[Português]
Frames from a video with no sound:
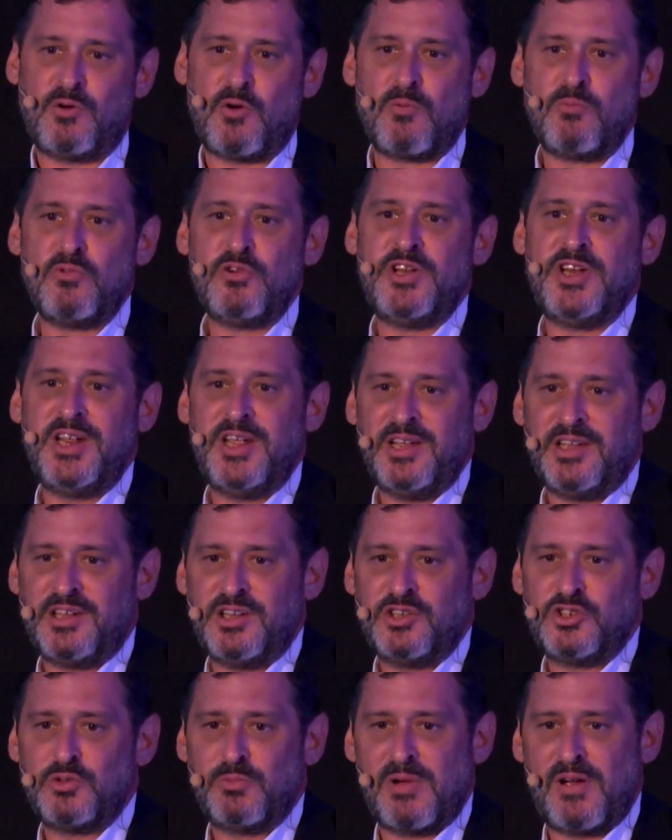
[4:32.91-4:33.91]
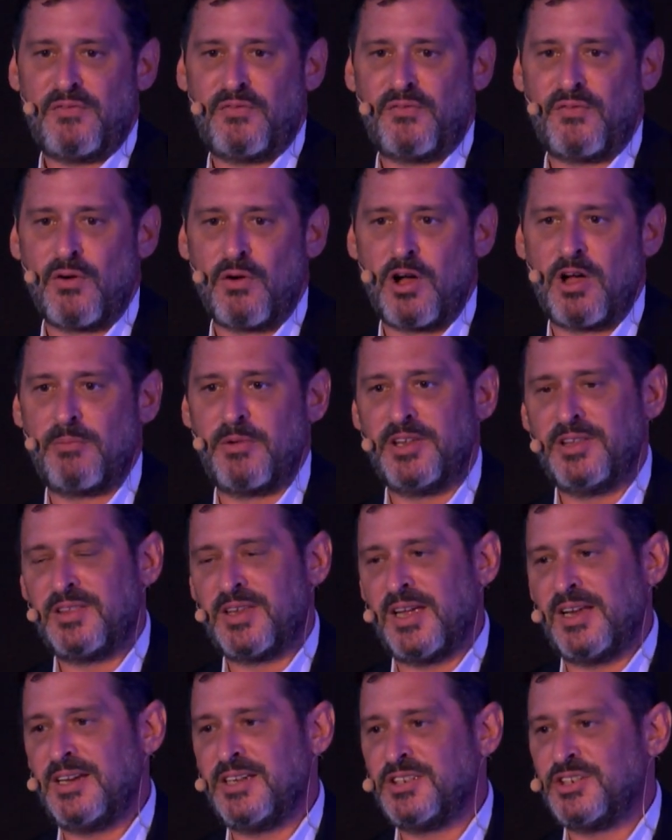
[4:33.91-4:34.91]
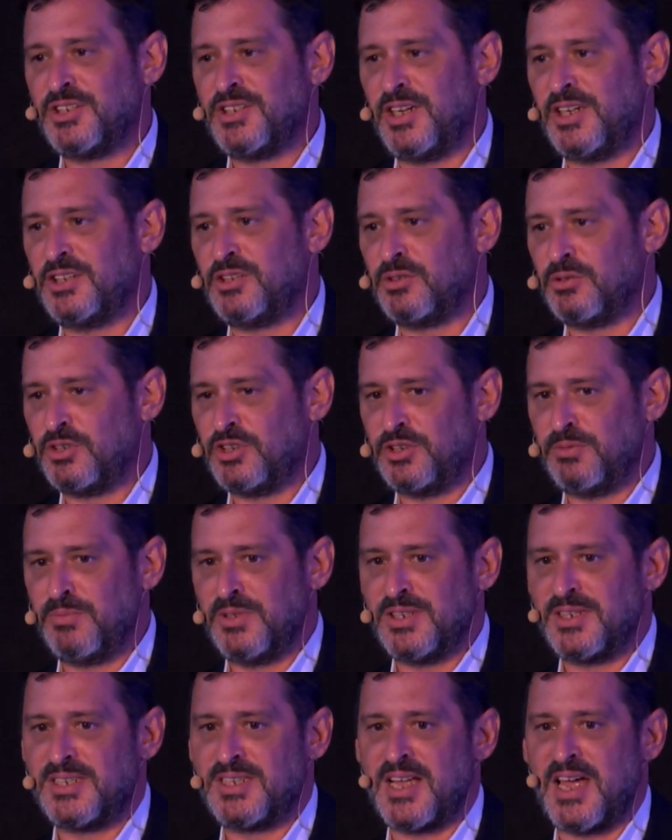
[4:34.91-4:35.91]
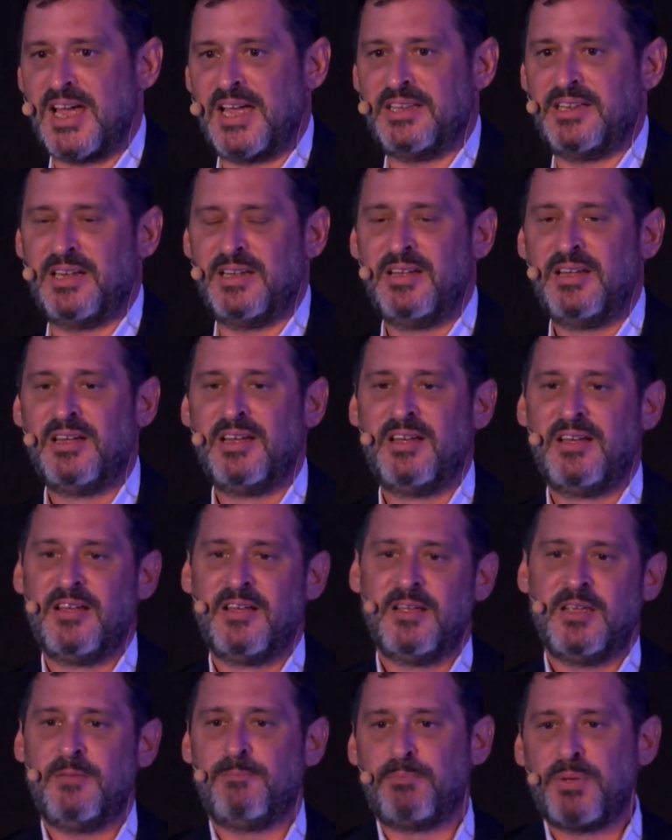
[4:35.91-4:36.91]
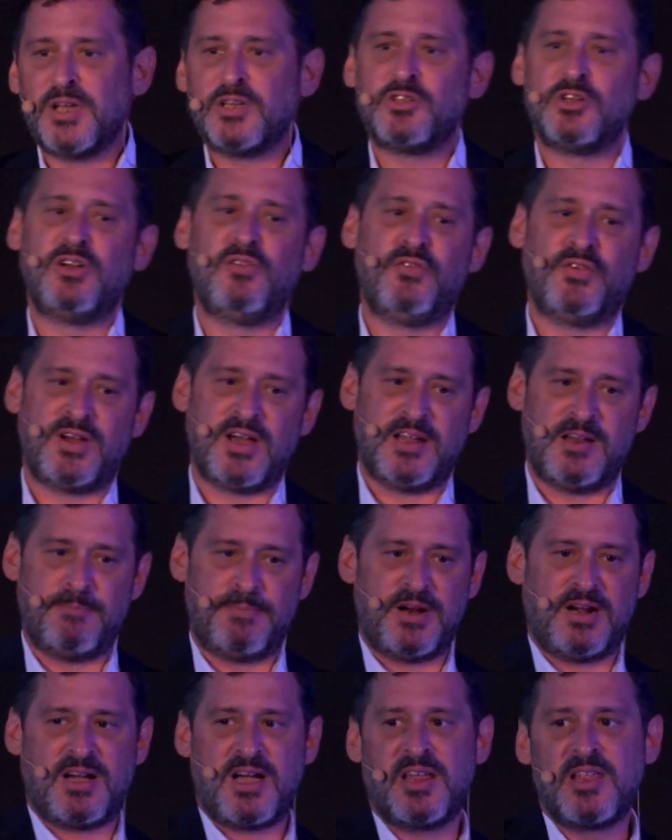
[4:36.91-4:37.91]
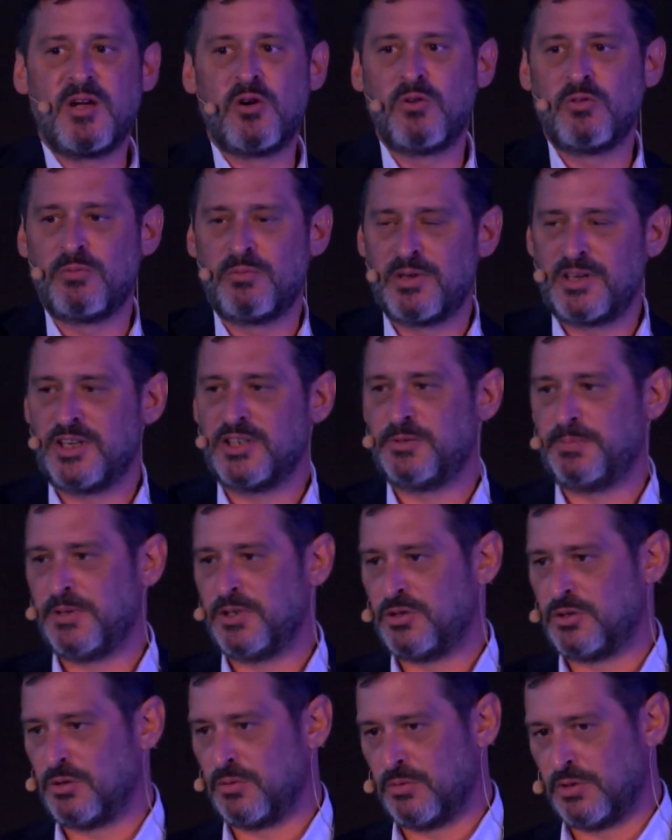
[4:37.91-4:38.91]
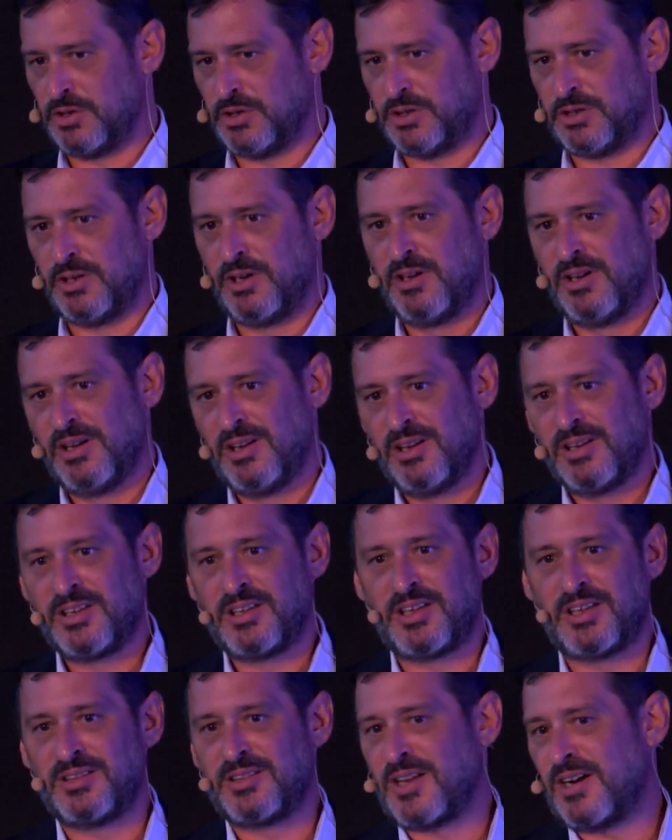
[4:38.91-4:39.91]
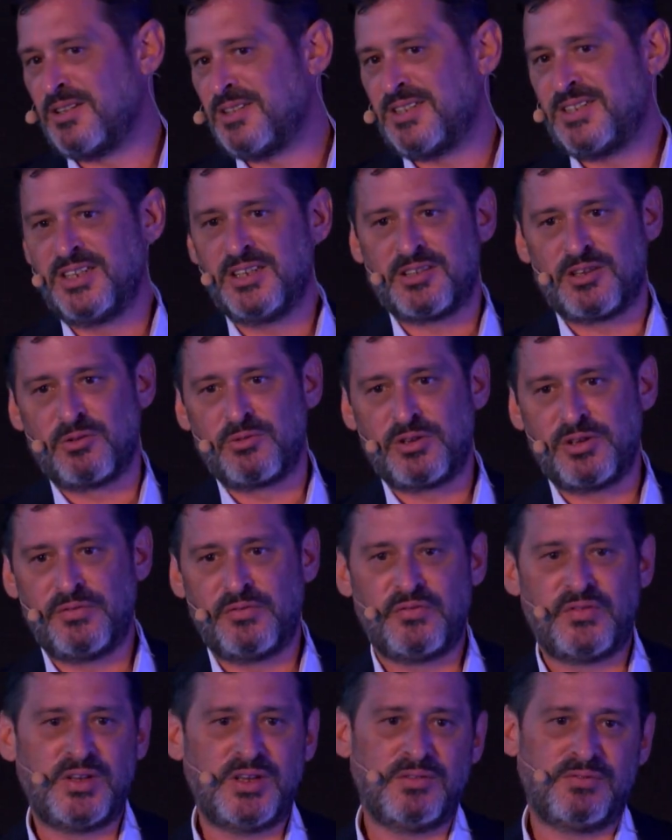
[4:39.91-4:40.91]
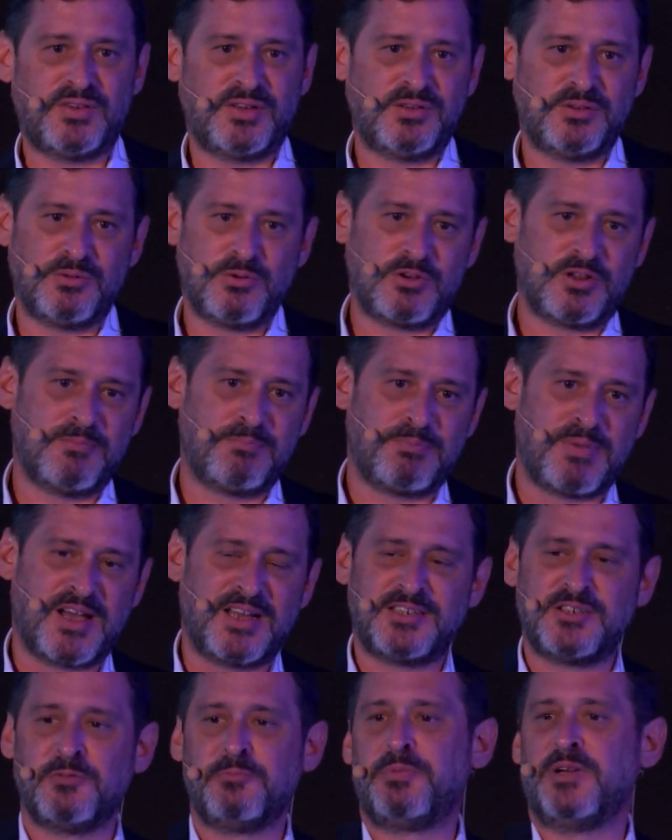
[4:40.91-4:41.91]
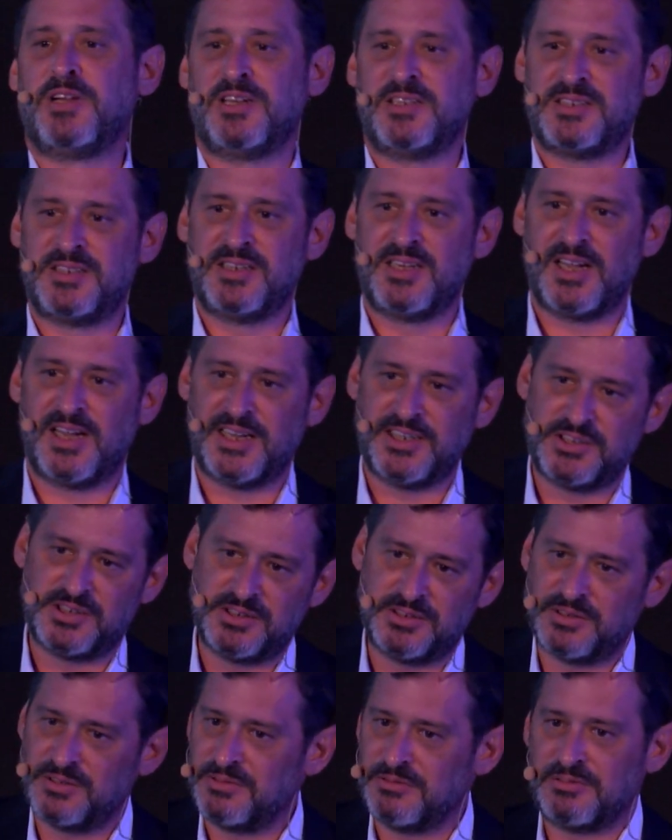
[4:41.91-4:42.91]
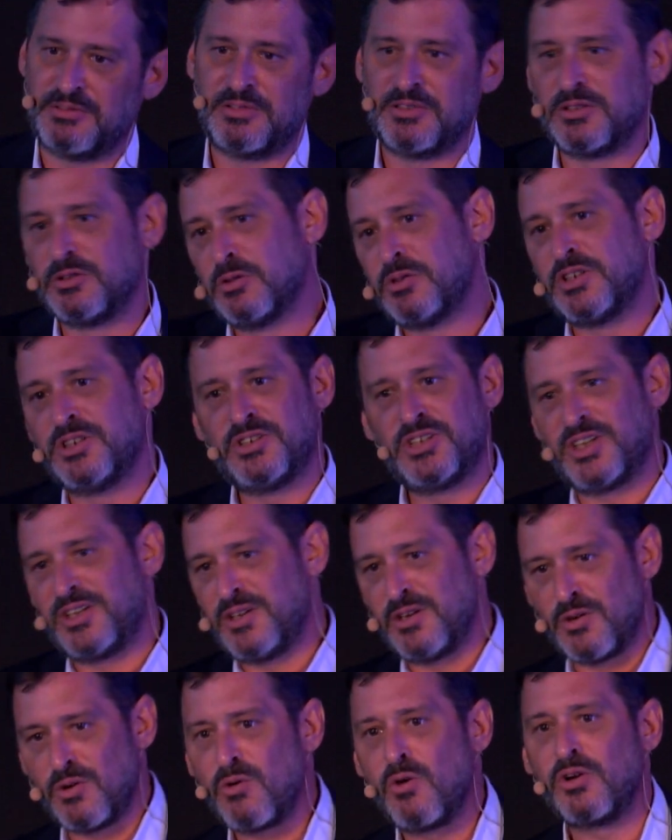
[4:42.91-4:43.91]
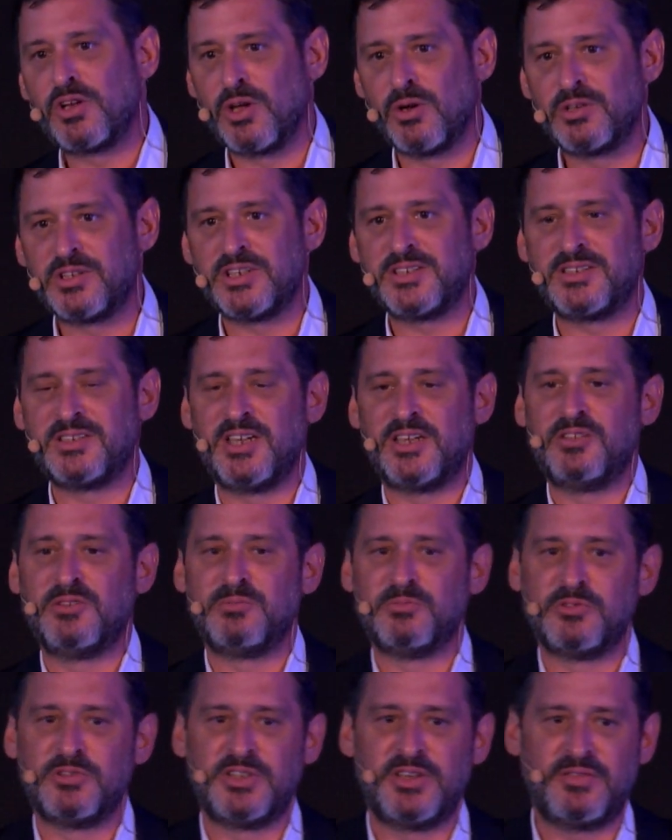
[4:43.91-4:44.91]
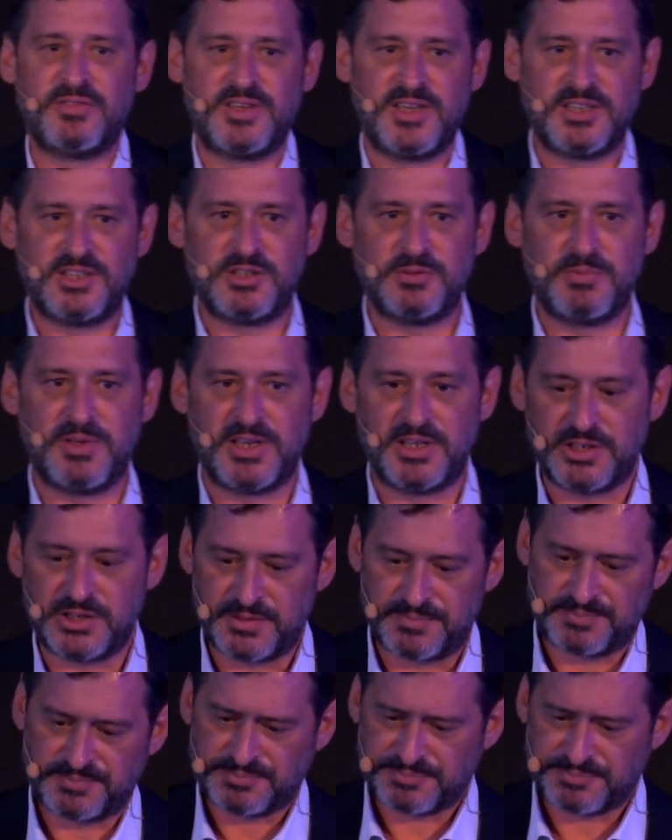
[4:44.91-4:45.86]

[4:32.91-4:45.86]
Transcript: comunique de uma forma inteligente, otimizada e personificada para cada uma das pessoas que transitam, que vivem ou que passam pela cidade do Rio de Janeiro ou qualquer outra cidade do mundo, evidentemente.